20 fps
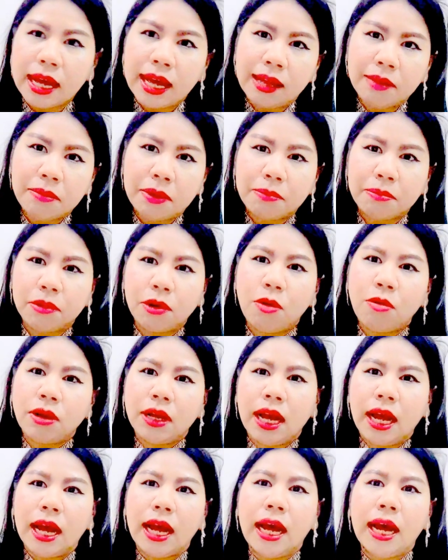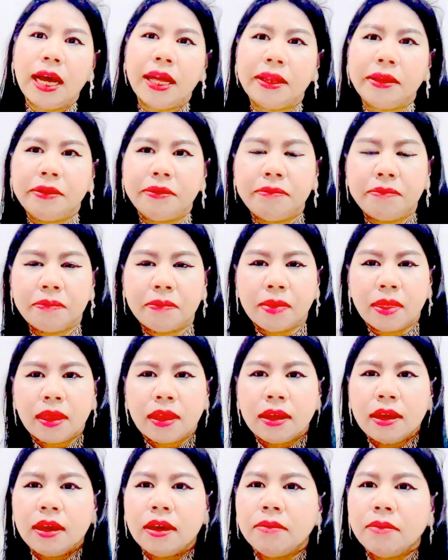งานแบบโรงงาน
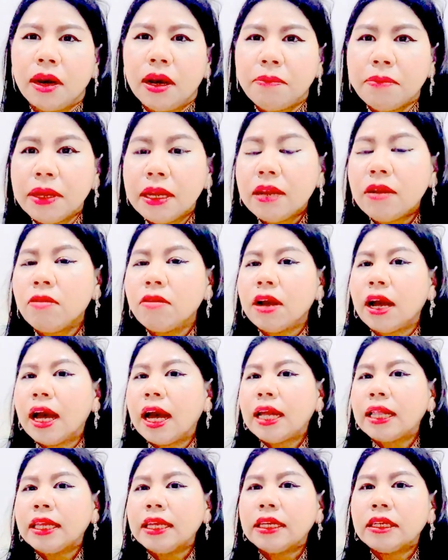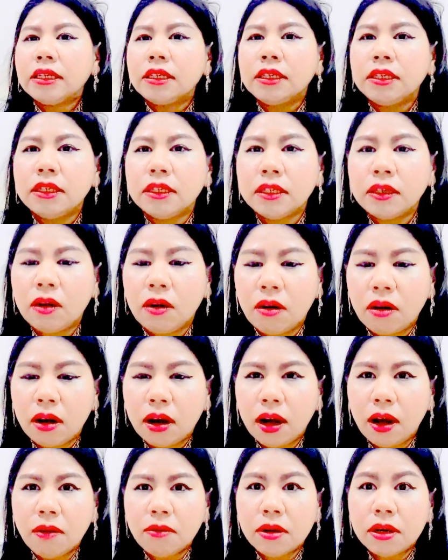ถ้าเป็นโรงงานนี่ก็
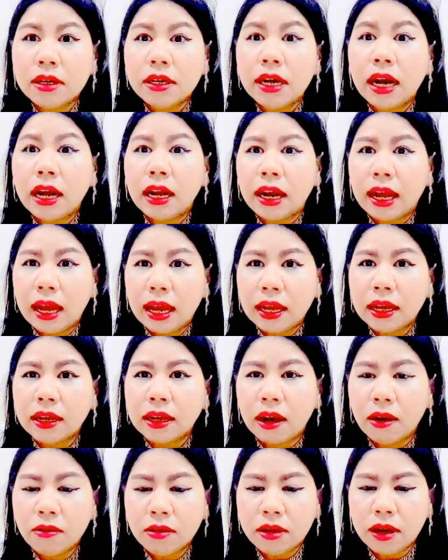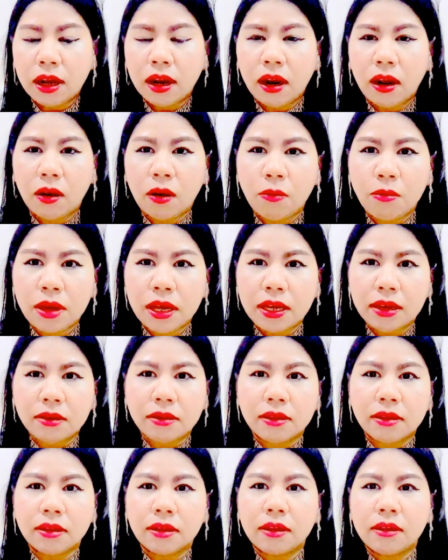เข้าเครื่องนะ เข้าเครื่องแล้วก็วิ่ง
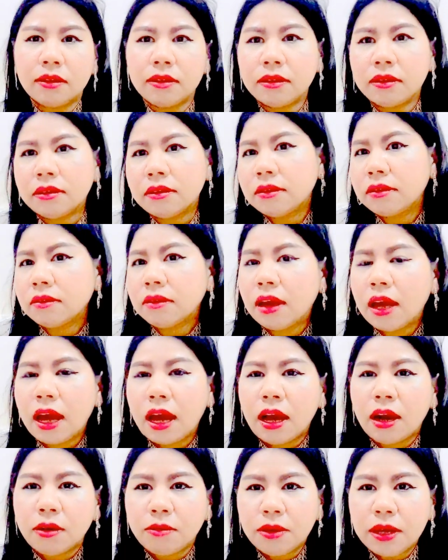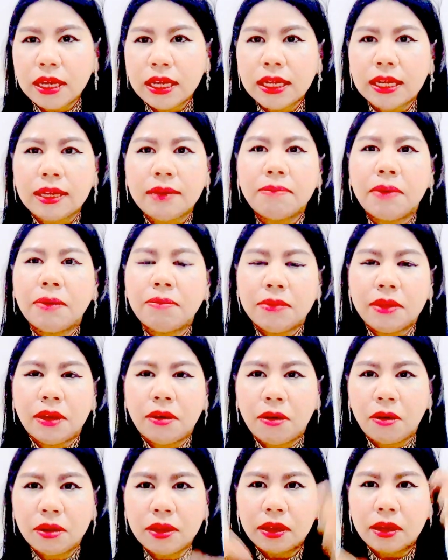วิ่งเลยแป๊บเดียว
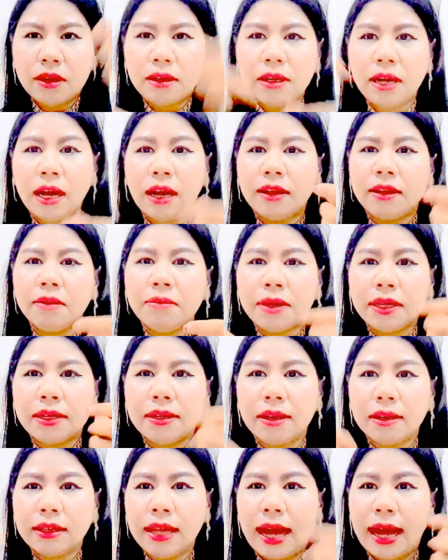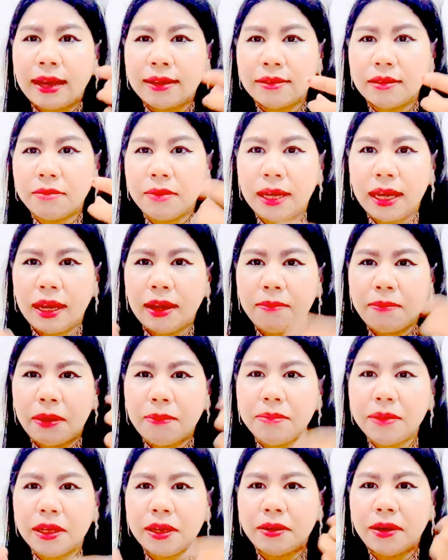ก็จะเครื่องเขาจะเป็นเครื่องถักใช่ไหมฮะแป๊
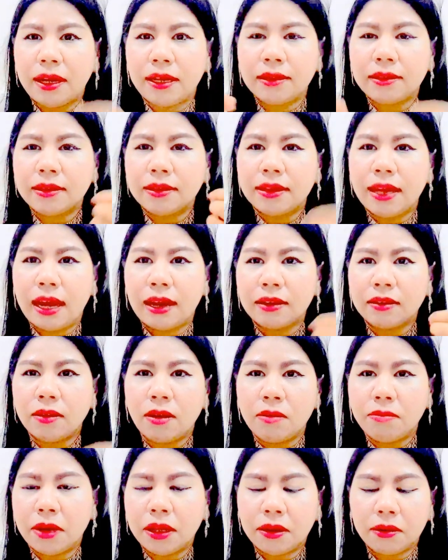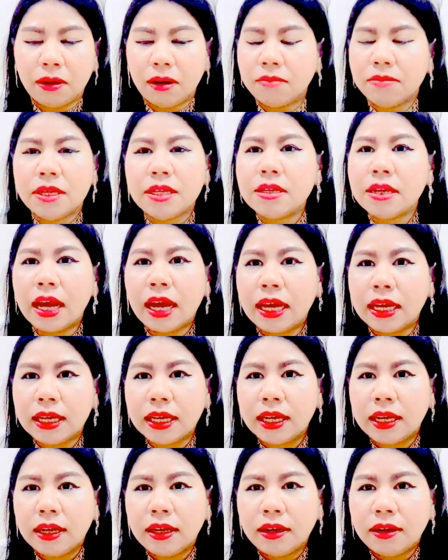บเดียวจะถักสร้อยมาของเราไม่ใช่
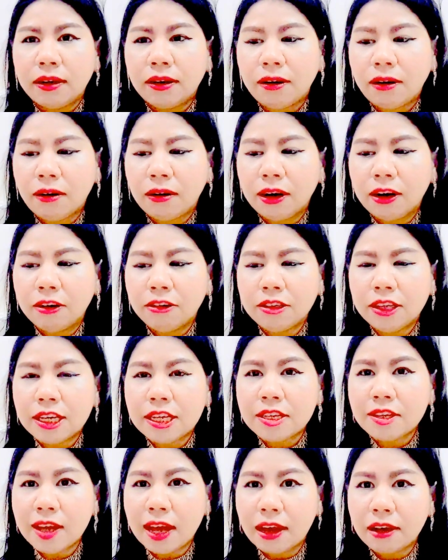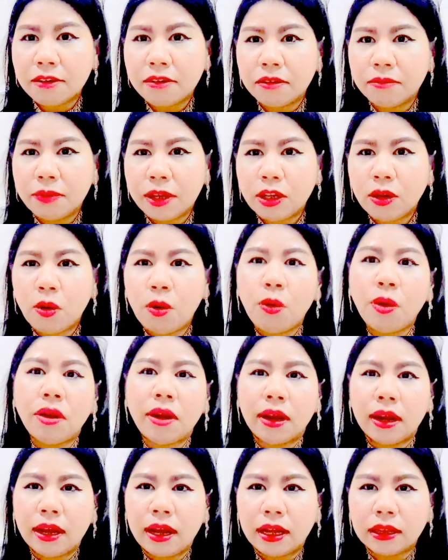ของเราใช้ช่างเป็นคน
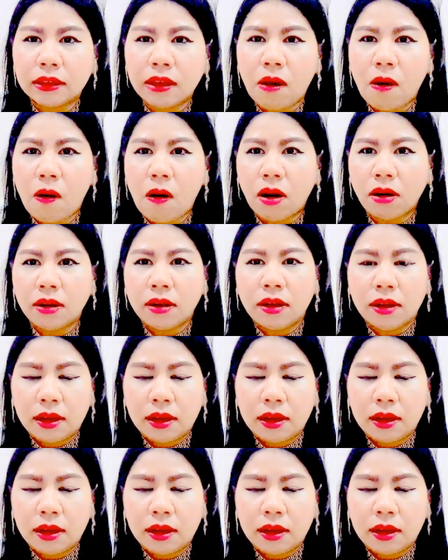นะตอก